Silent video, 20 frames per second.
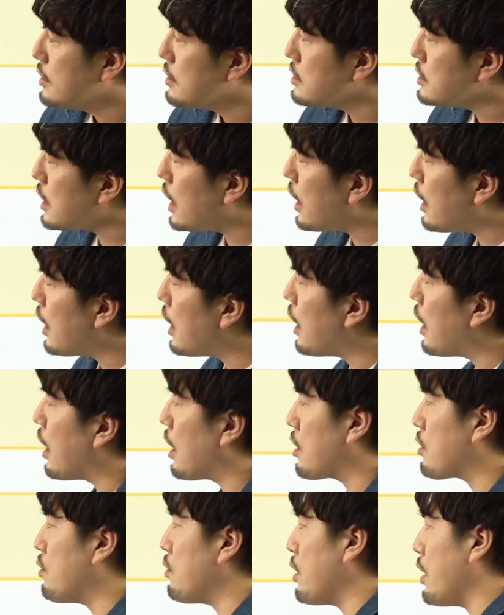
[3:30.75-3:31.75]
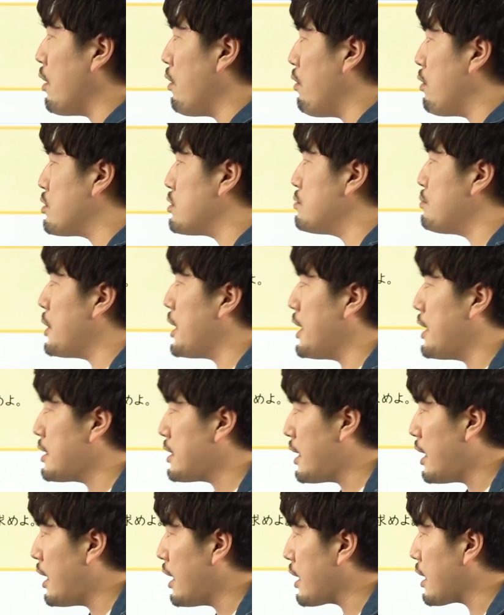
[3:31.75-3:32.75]
じゃあ、これを踏まえ
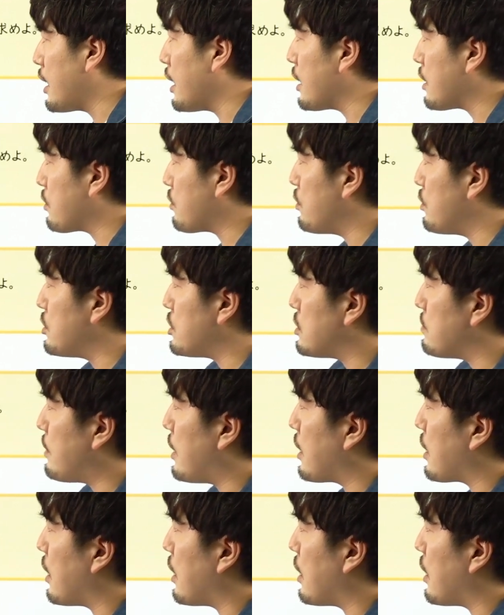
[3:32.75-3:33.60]
て、括弧いちばん、